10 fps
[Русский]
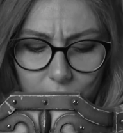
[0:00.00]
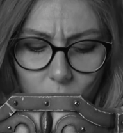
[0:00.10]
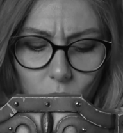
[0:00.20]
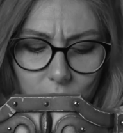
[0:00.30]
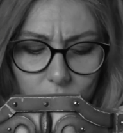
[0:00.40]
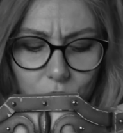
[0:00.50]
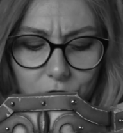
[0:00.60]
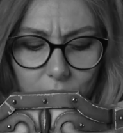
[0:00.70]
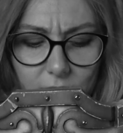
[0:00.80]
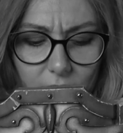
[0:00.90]
моей рукой
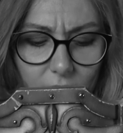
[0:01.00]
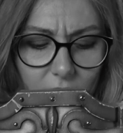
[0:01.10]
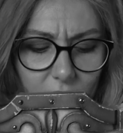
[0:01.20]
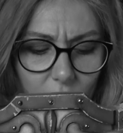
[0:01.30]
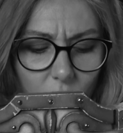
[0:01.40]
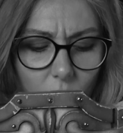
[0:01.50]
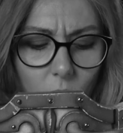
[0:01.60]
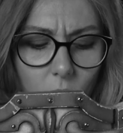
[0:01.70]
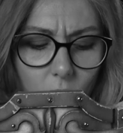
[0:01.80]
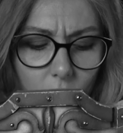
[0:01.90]
случилось?
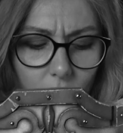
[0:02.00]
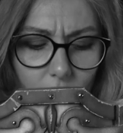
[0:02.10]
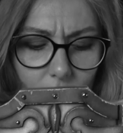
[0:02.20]
О,